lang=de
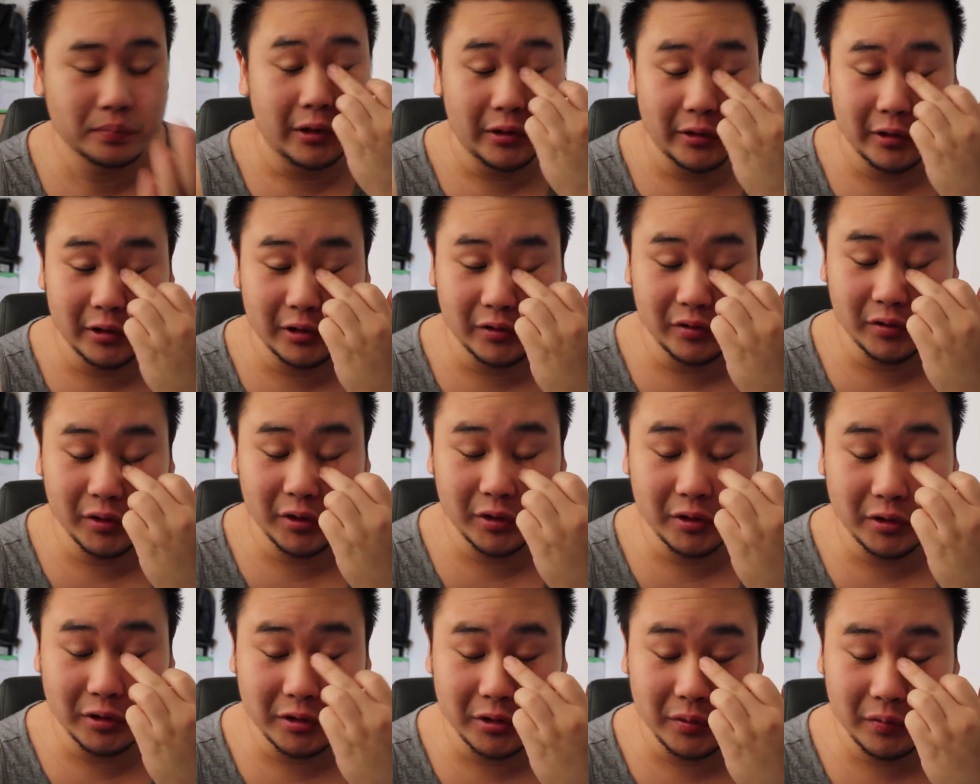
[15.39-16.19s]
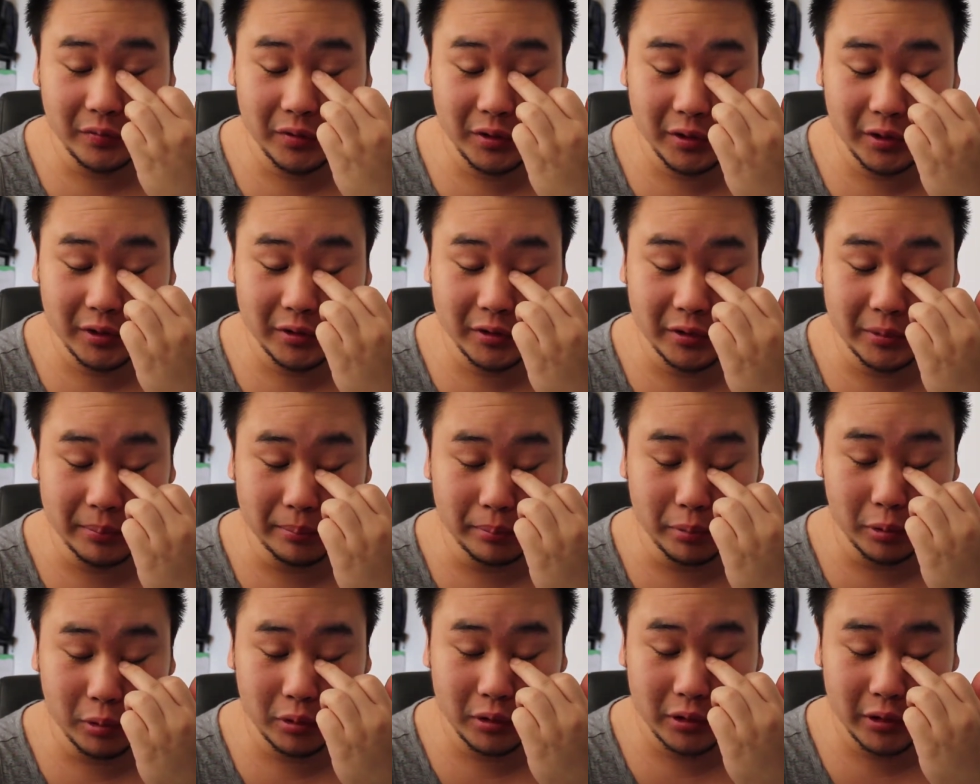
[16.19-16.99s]
Deswegen sind wir an dem
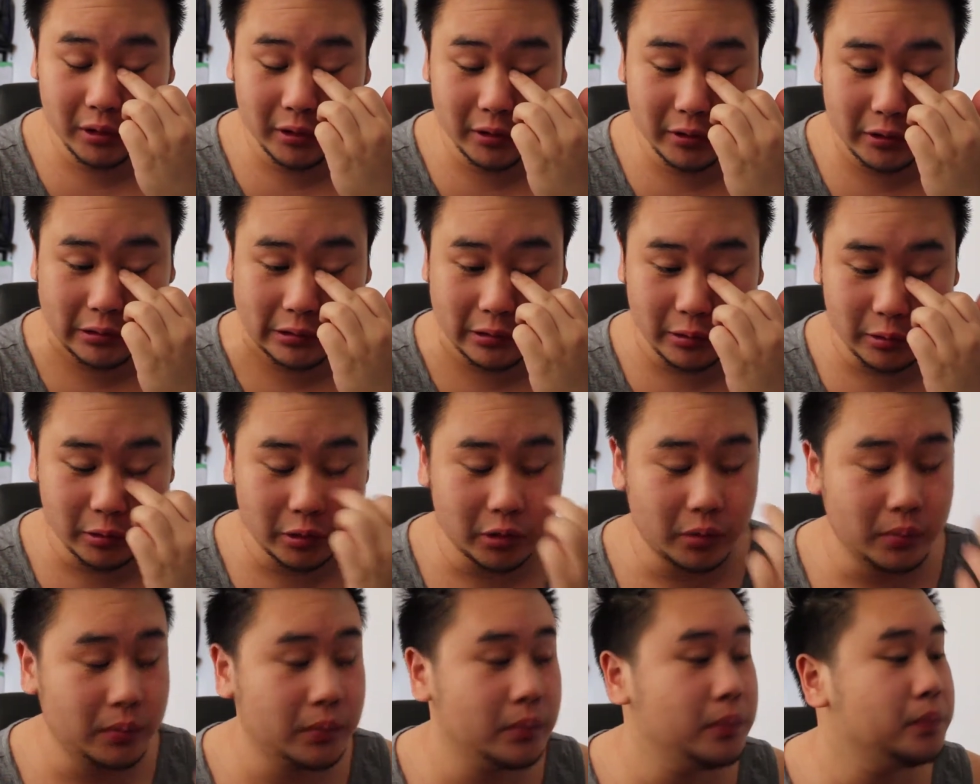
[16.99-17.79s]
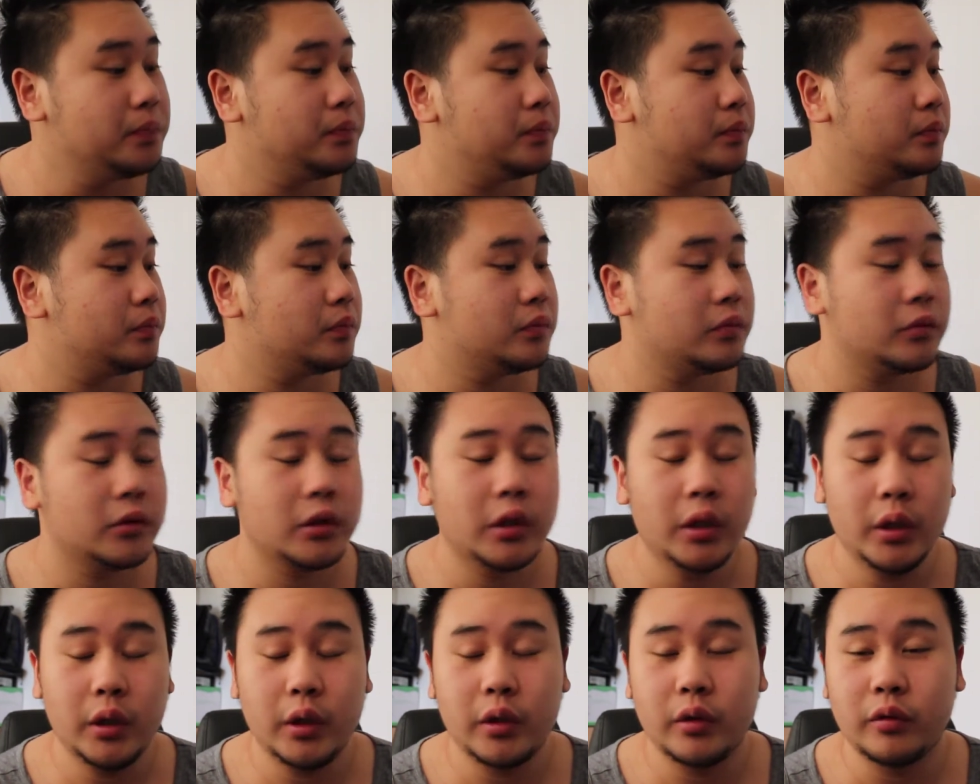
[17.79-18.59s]
Punkt angekommen,
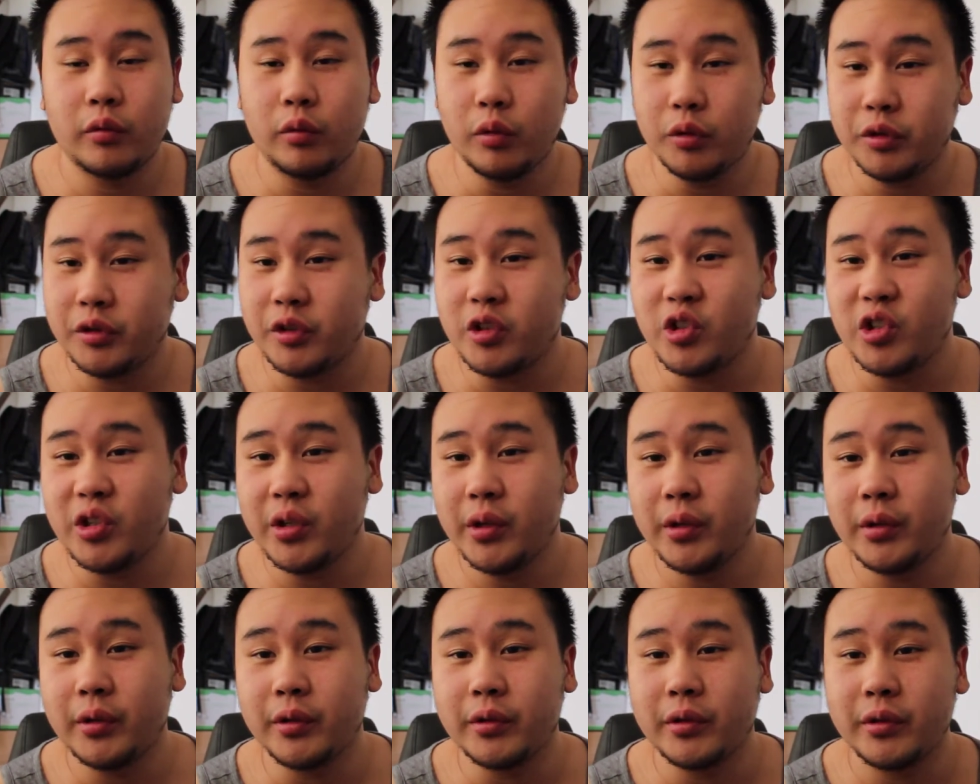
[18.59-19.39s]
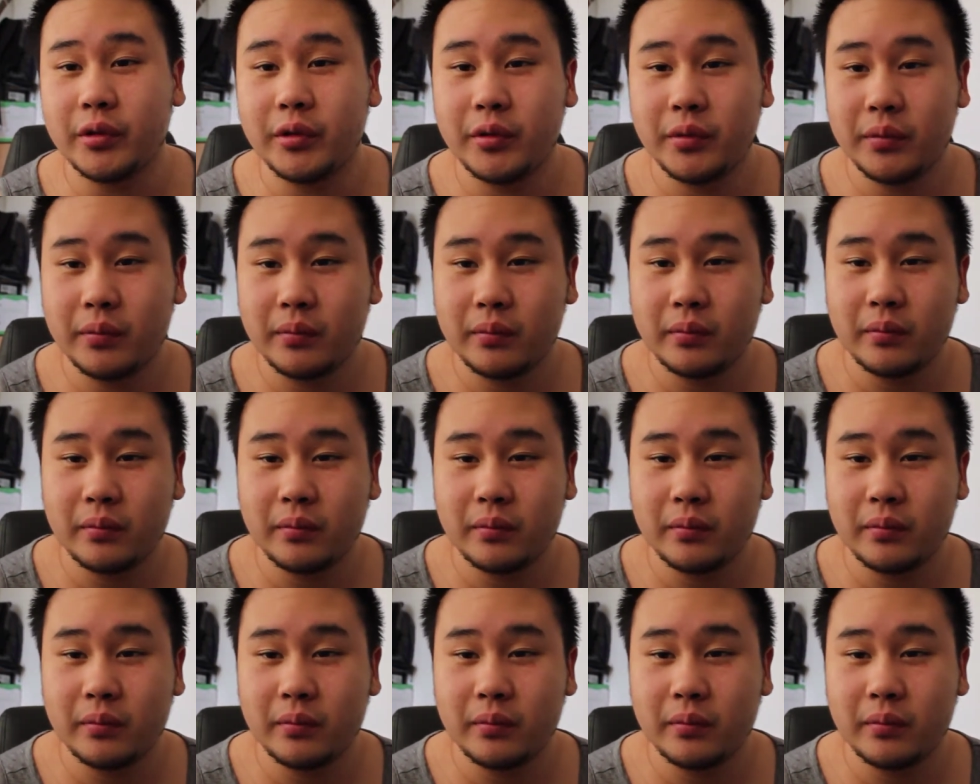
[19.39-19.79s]
wo es geschehen ist.